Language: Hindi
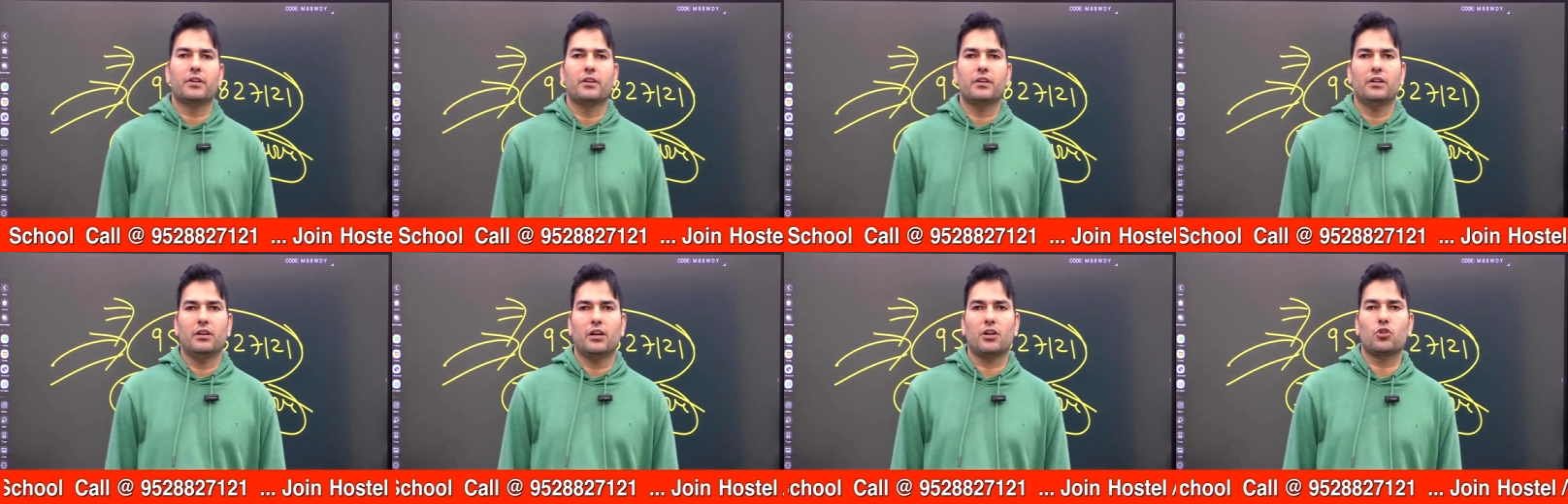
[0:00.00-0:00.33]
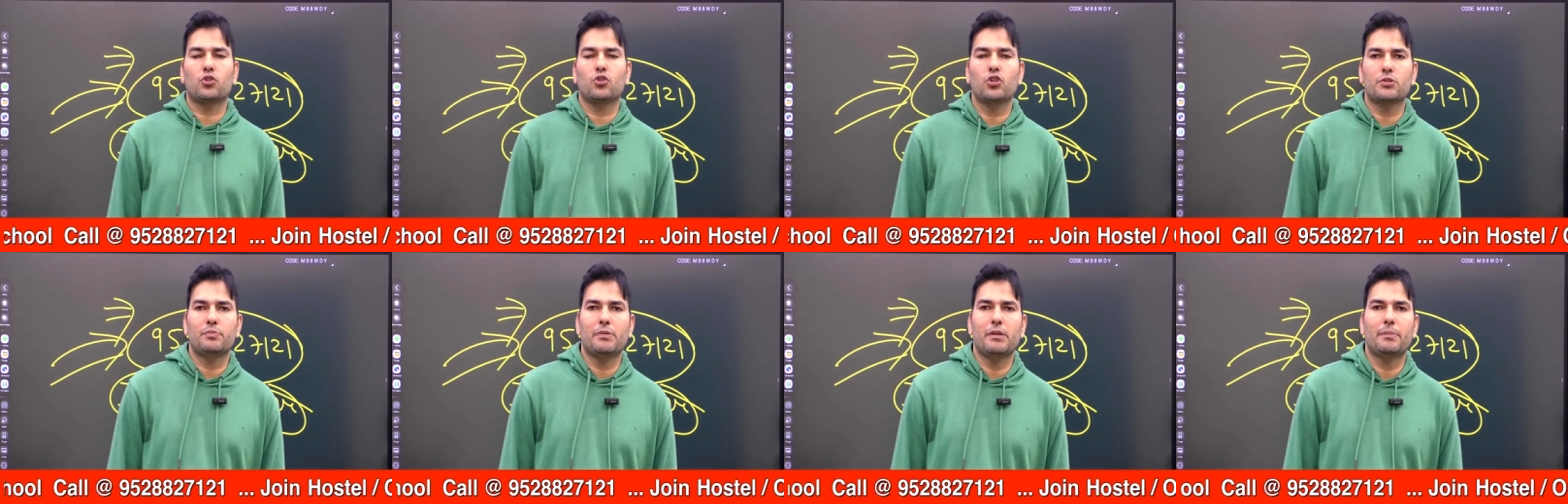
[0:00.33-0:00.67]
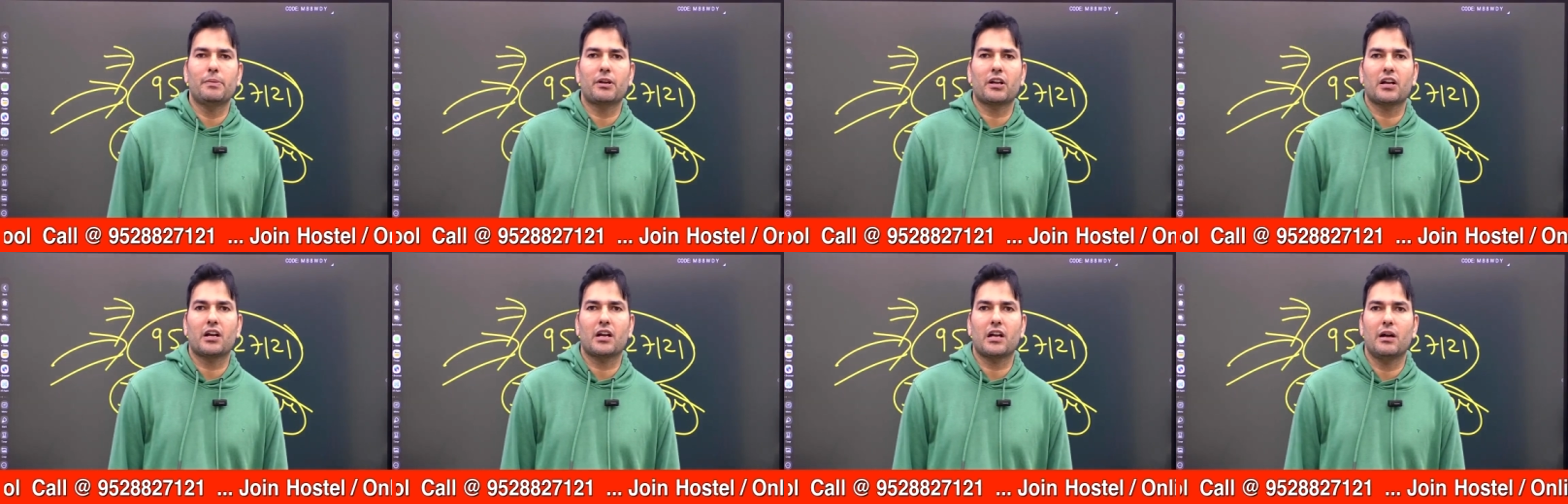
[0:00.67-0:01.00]
कर दो इस पेपर
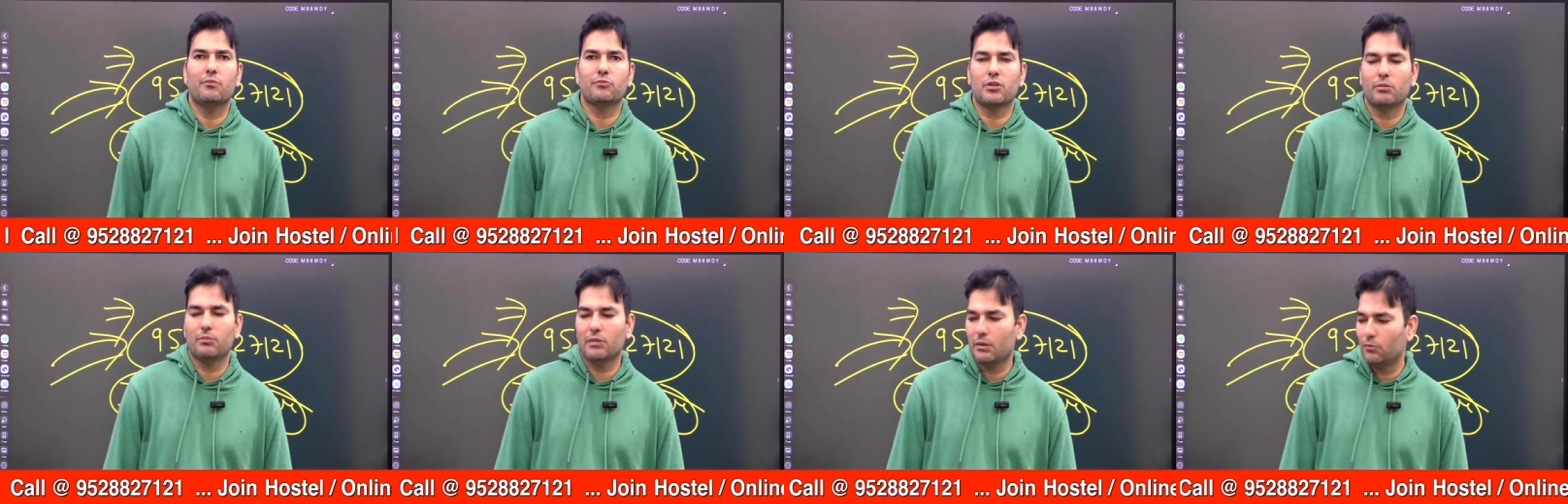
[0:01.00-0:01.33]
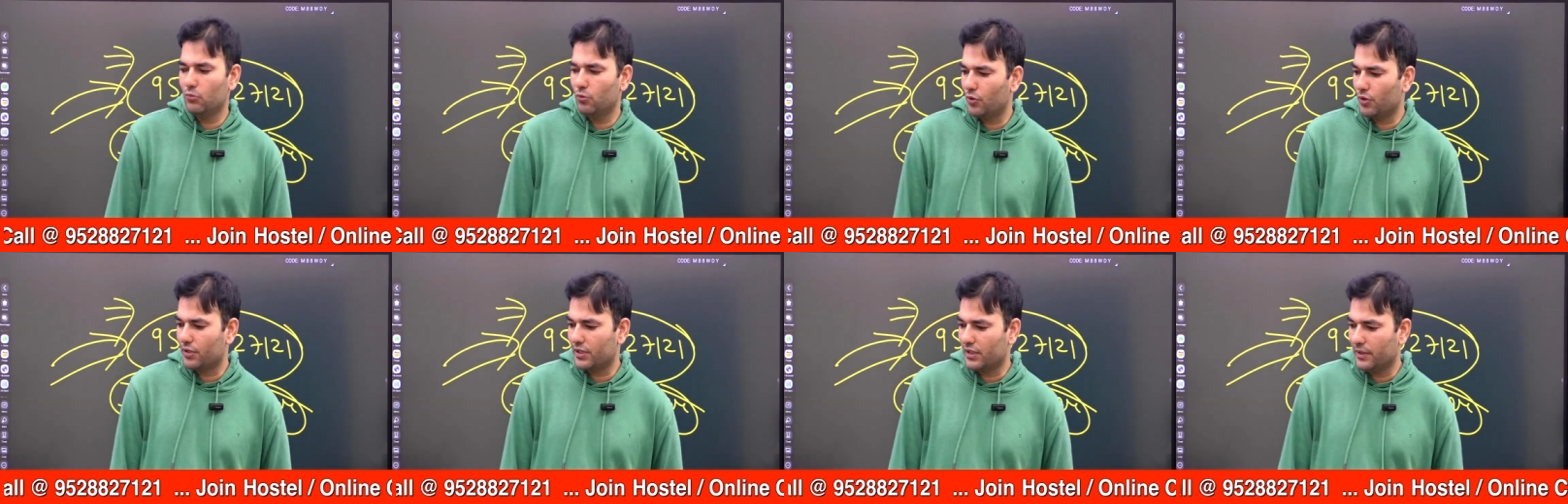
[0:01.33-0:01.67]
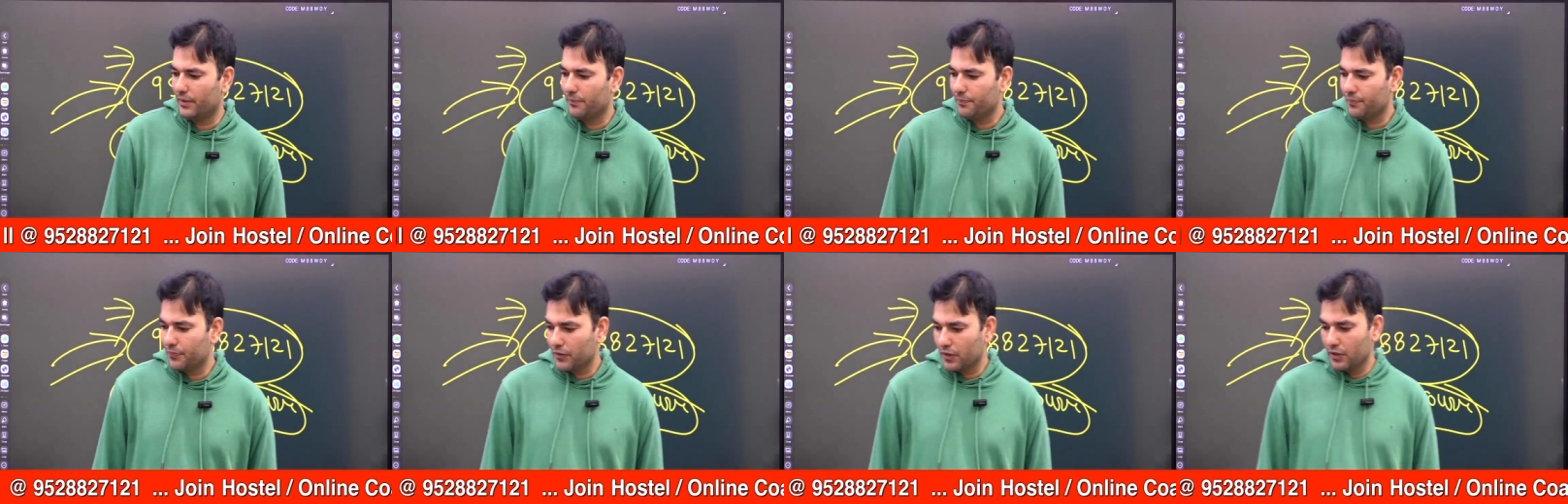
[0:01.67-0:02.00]
का काम तमाम और क्या
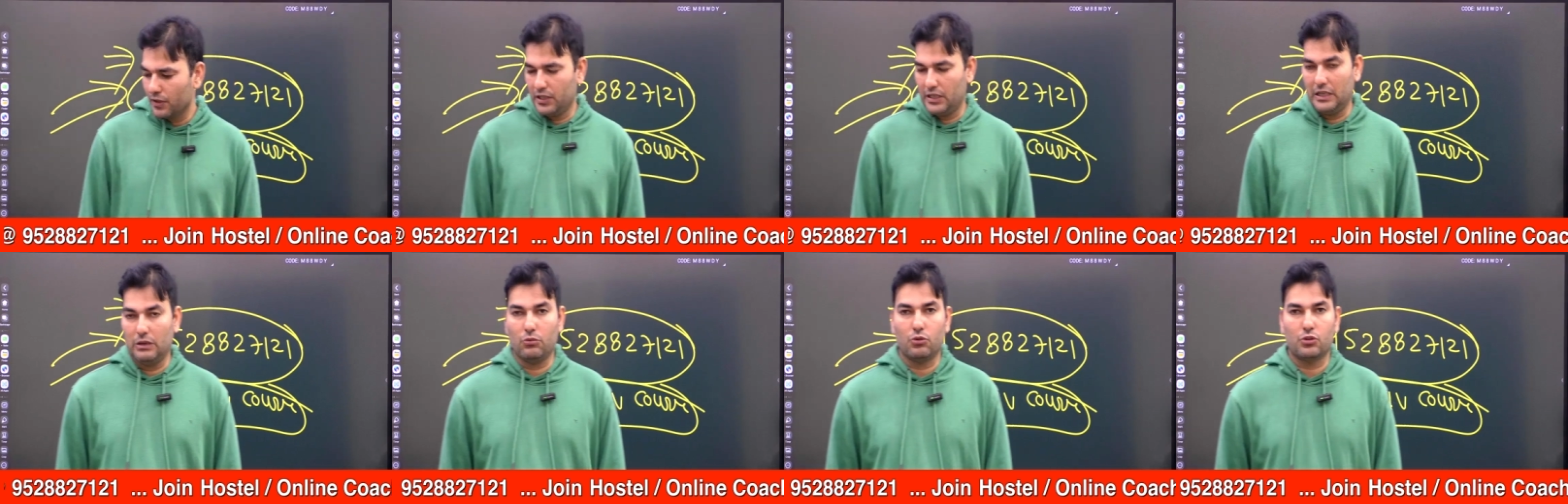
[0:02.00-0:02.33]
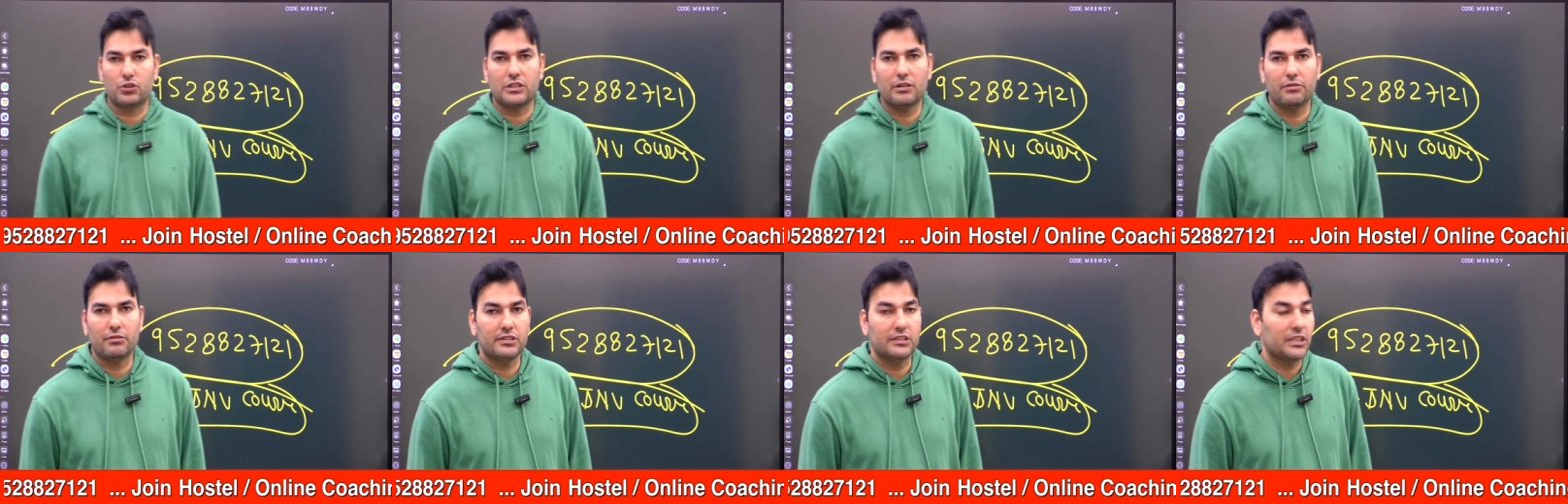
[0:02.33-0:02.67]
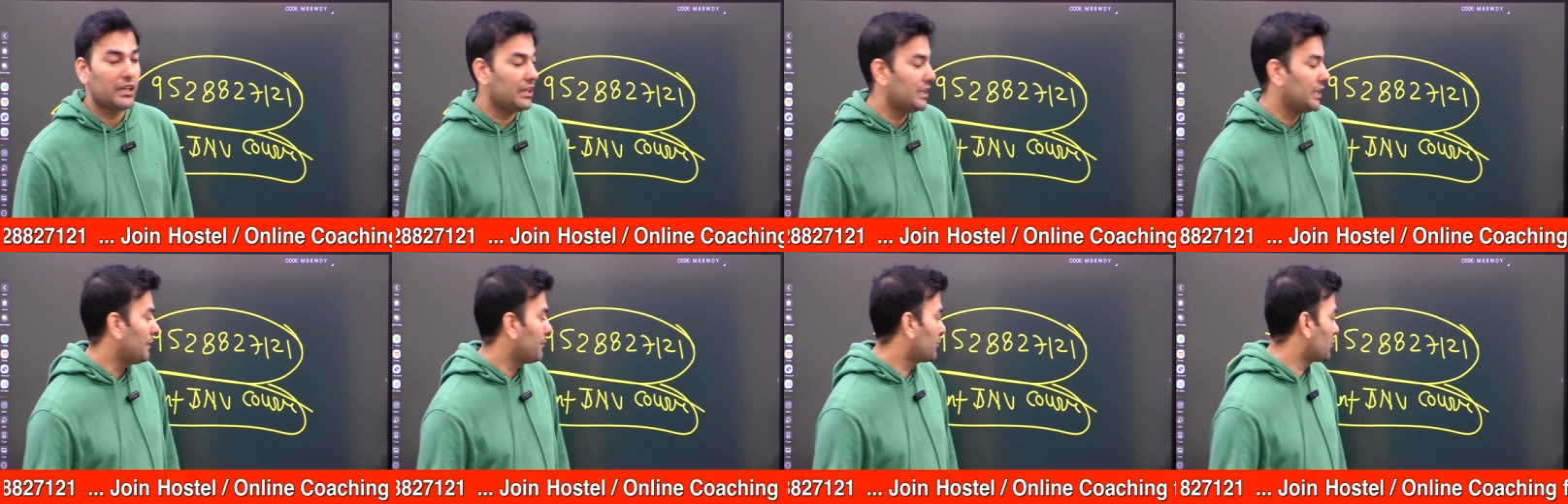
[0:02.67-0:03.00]
नवोदय
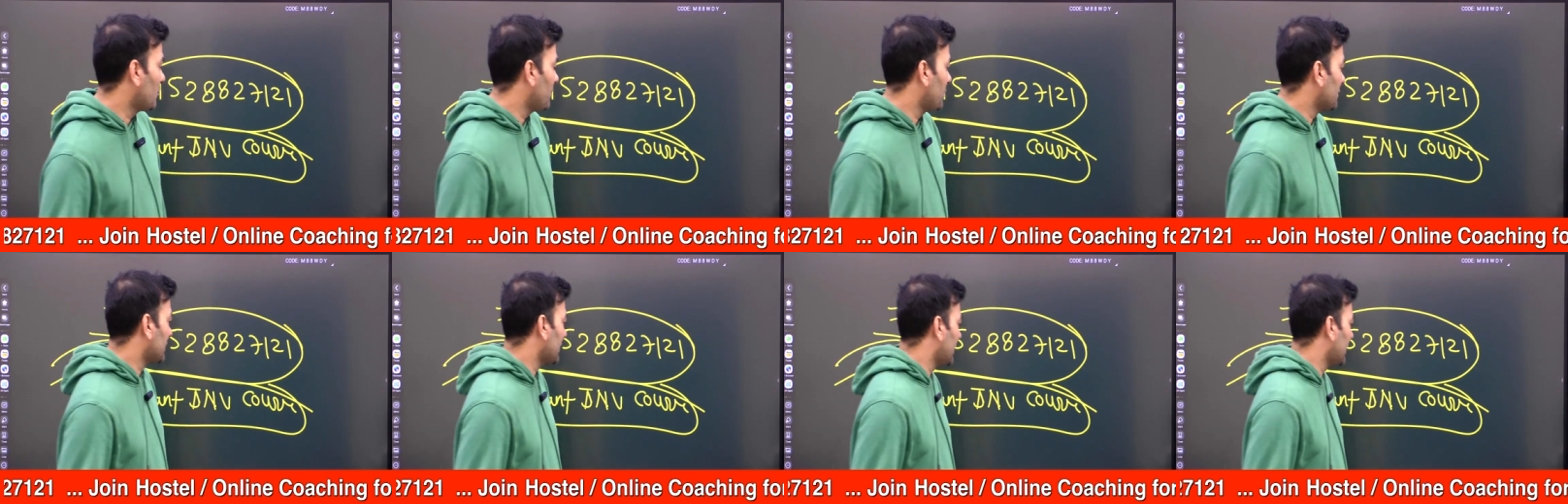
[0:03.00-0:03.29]
विद्यालय आपको पता